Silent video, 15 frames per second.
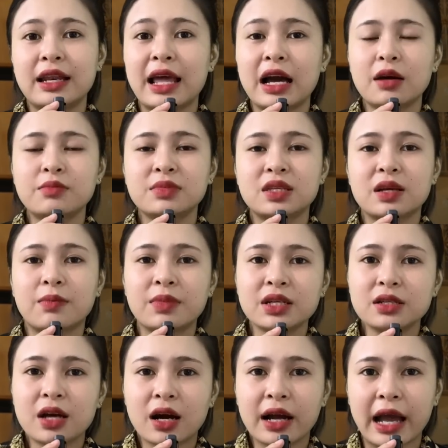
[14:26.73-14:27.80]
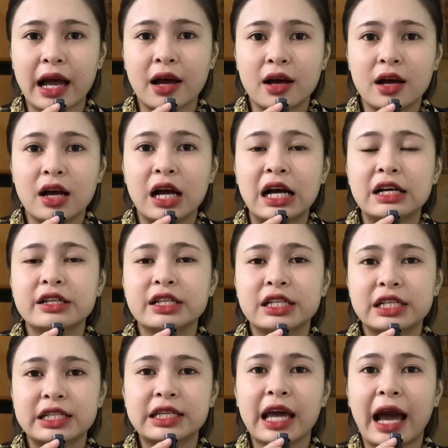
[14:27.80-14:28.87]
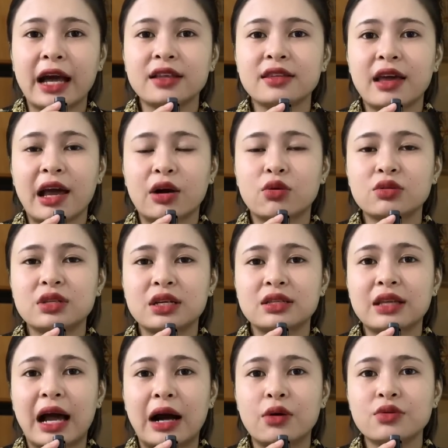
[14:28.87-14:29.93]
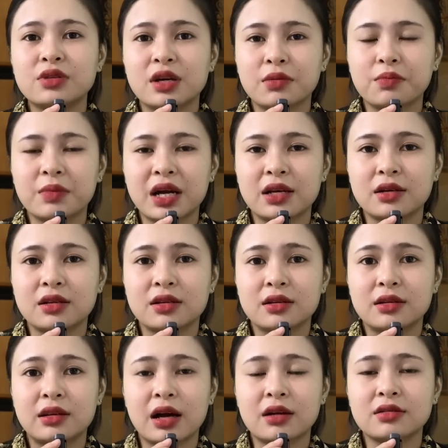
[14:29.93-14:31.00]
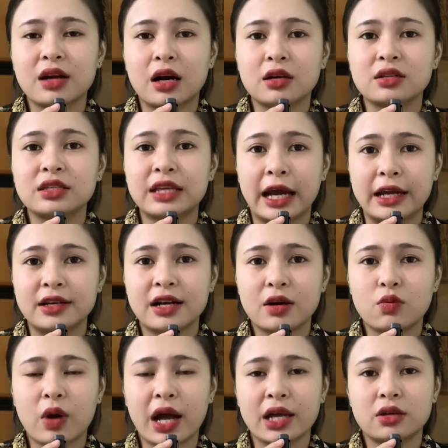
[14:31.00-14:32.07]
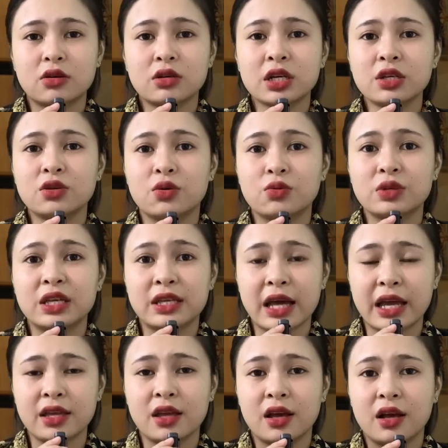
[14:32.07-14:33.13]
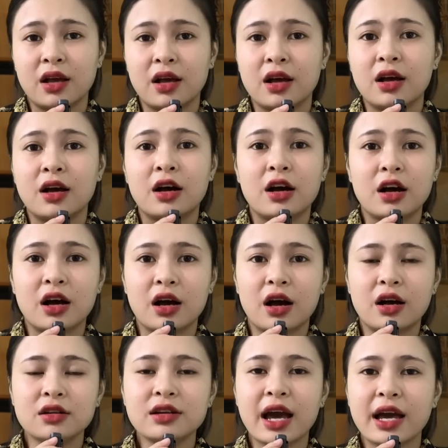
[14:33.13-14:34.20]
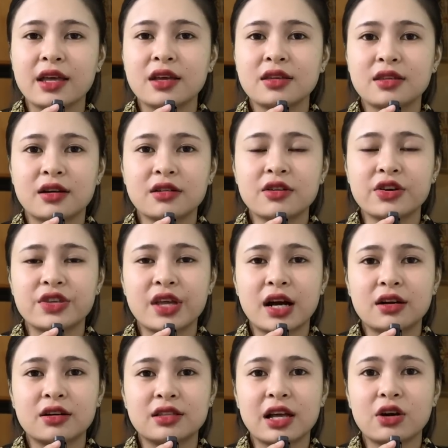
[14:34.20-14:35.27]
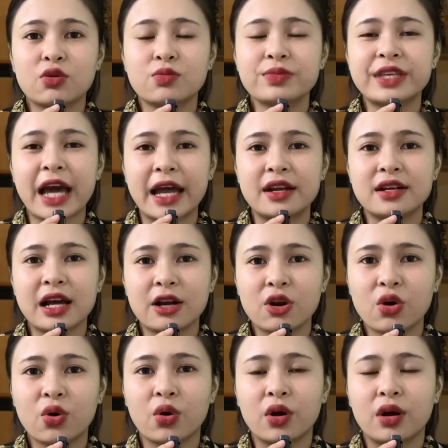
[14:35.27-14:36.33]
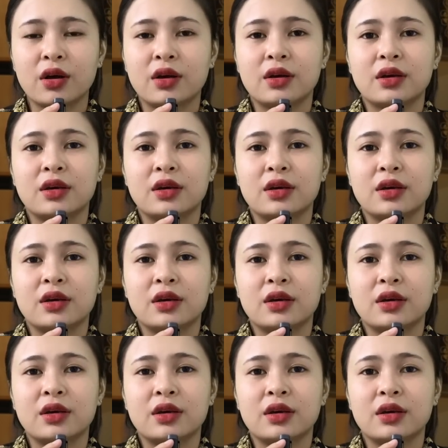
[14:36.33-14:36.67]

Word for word: Nghe la um sùm hết trơn à. Cả nhà của chị Thảo giật mình, lật đật chạy ra ngoài có cái vụ gì vậy. Ở đây những người dân người ta cũng chạy ra luôn.